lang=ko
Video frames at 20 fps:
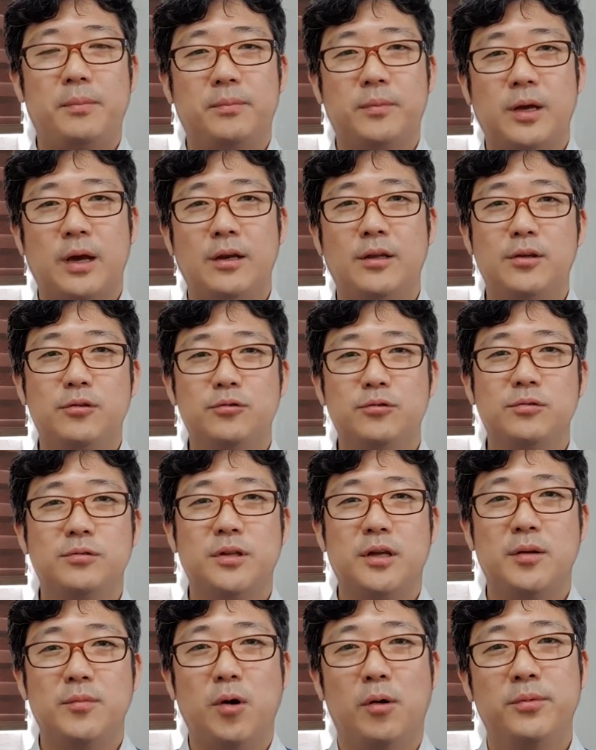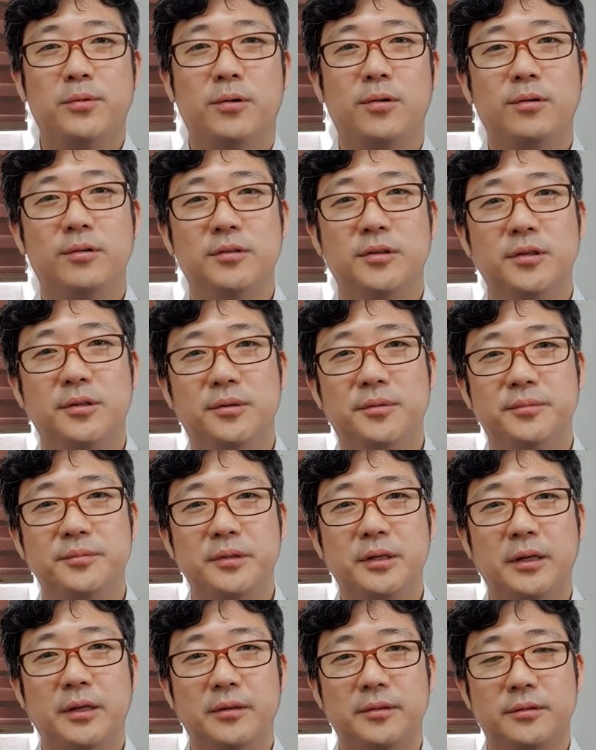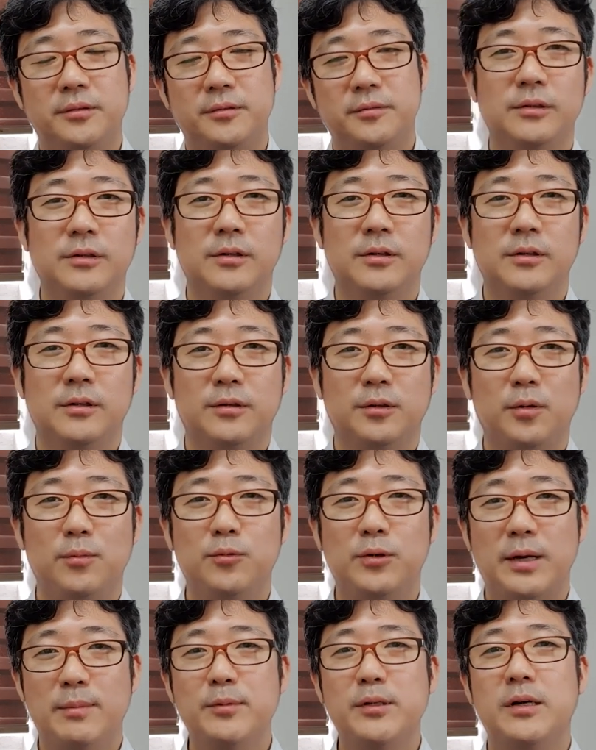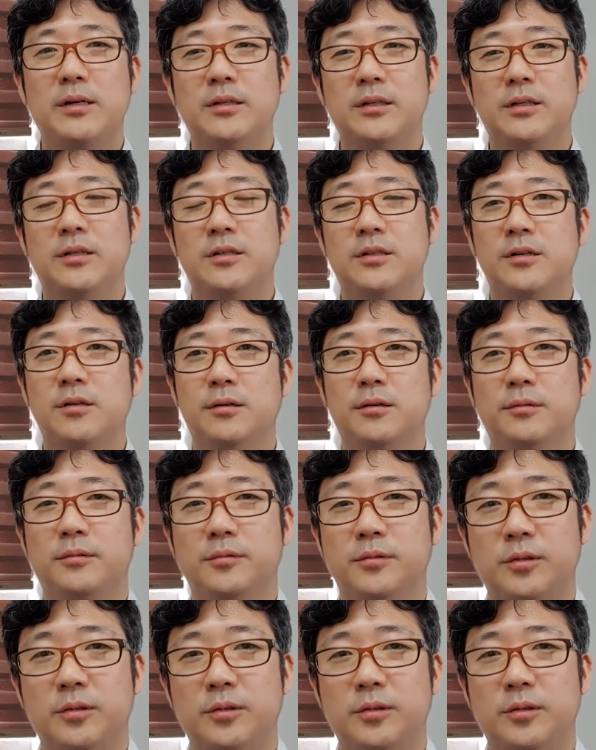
가르쳐주는 사람이 없었거든요 근데 너무 감사한 일이죠